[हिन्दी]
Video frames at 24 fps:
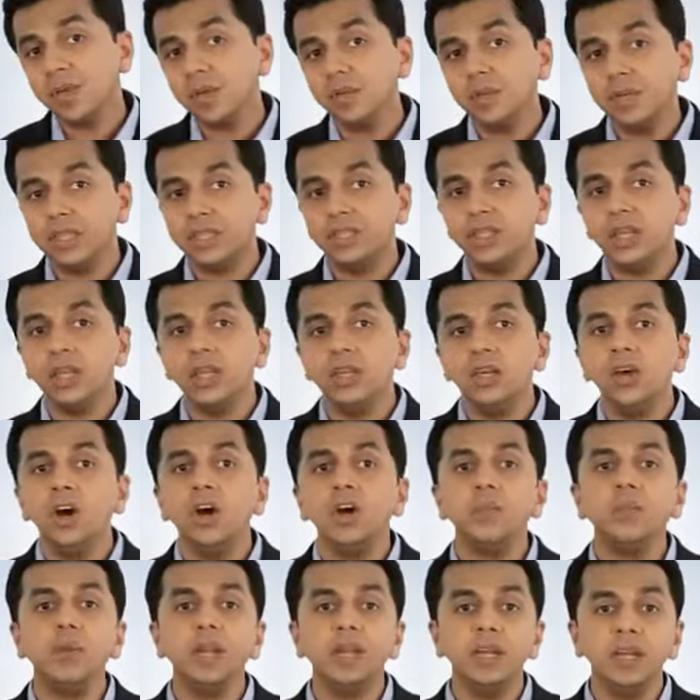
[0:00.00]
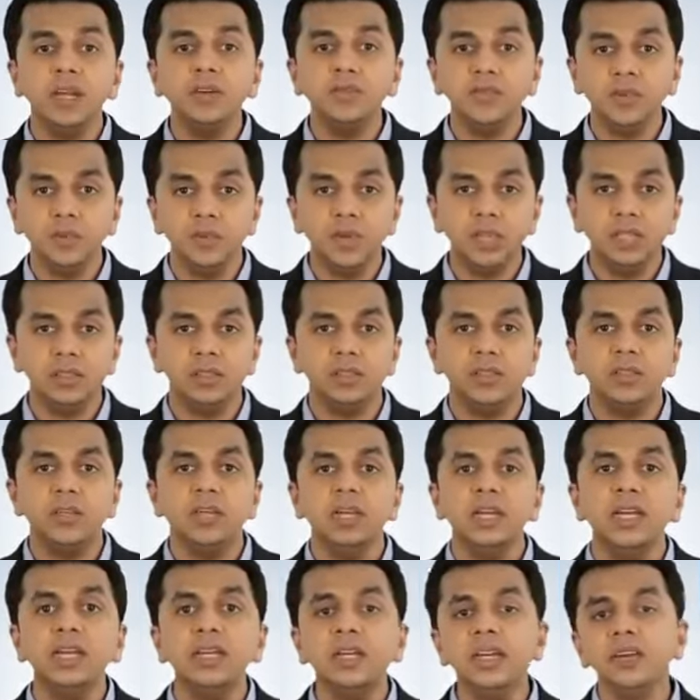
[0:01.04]
के बच्चे और प्रेग्नेंट वुमेन्स
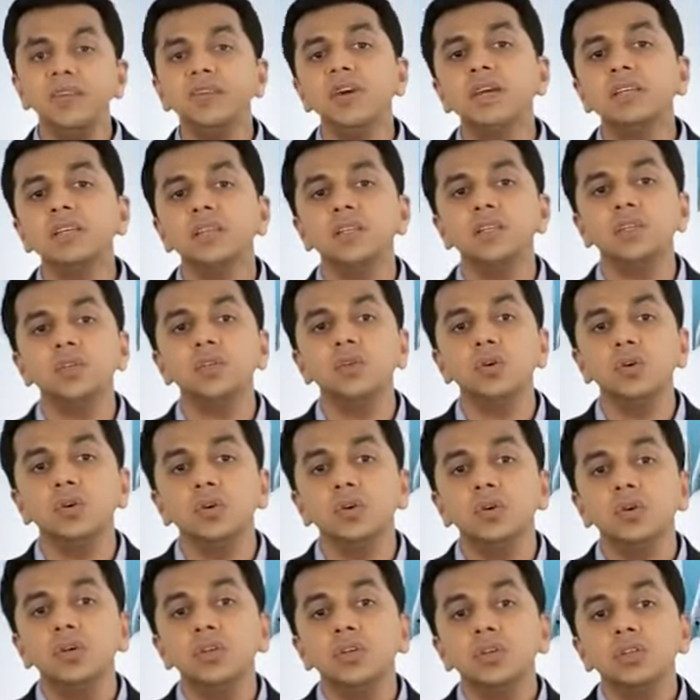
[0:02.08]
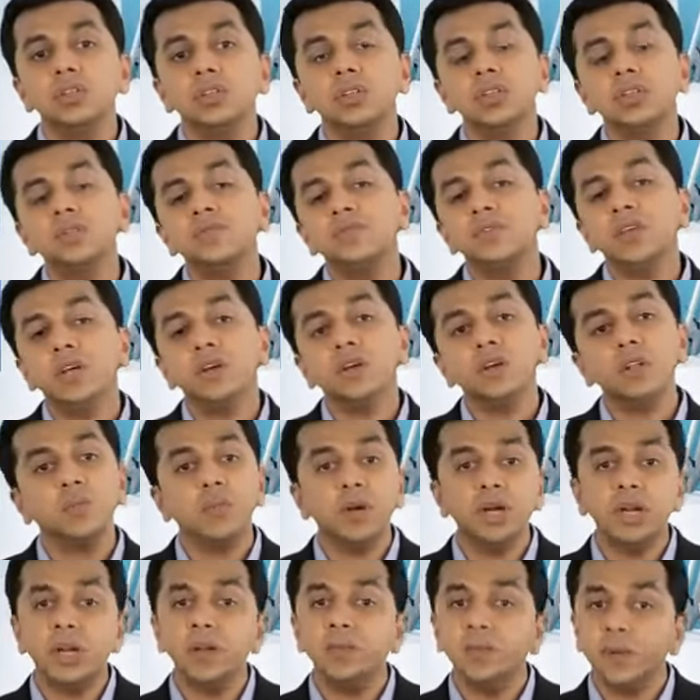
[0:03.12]
इन डिवाइसेस को सिर्फ ज़रूरत
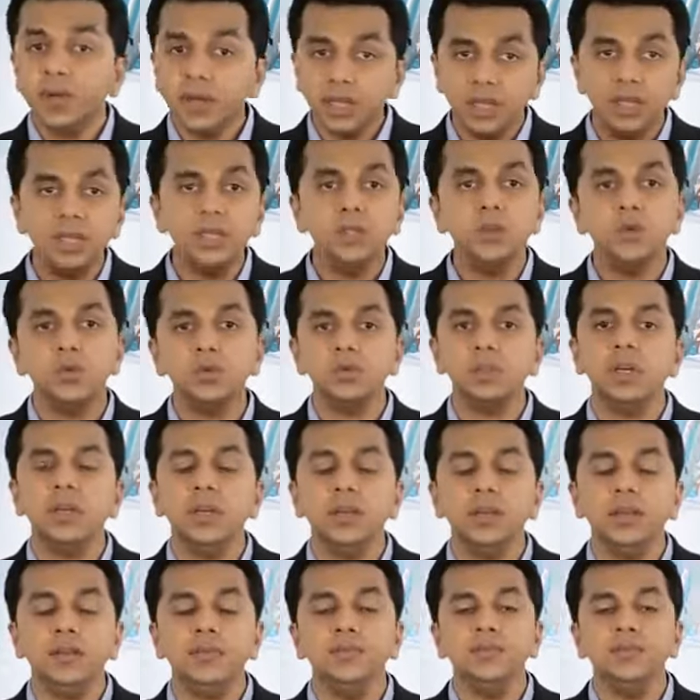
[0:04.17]
पड़ने पर ही यूज़ करें